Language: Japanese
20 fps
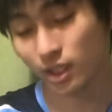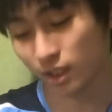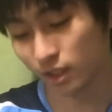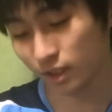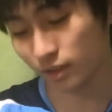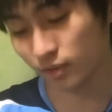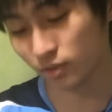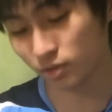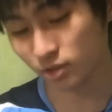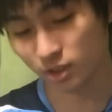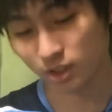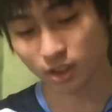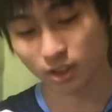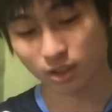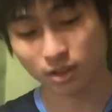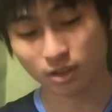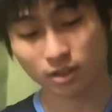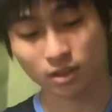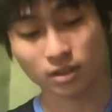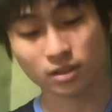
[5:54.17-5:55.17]
えー、こちら
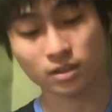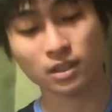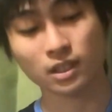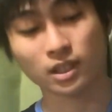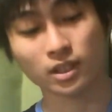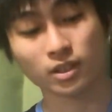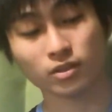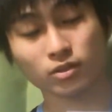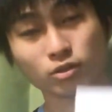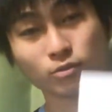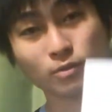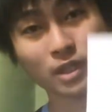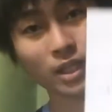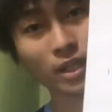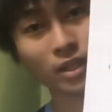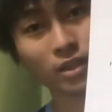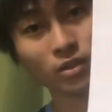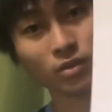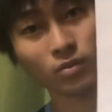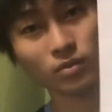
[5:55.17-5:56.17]
です、はい、れん
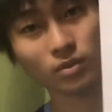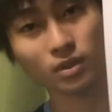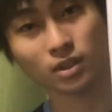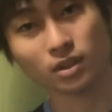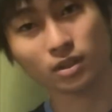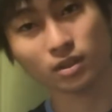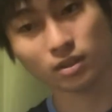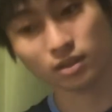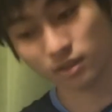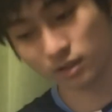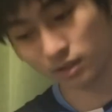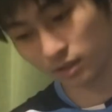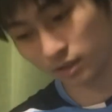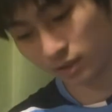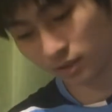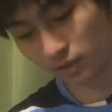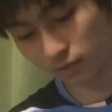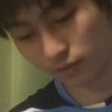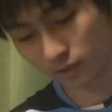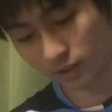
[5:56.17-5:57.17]
4点で
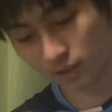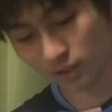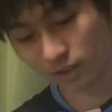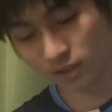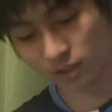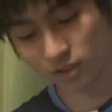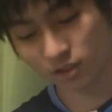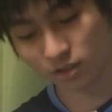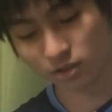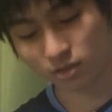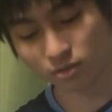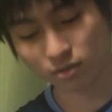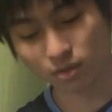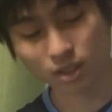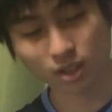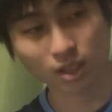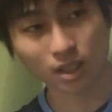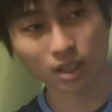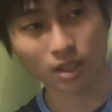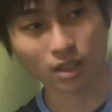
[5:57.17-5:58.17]
すファンタジストか
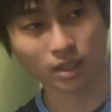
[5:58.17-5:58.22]
ら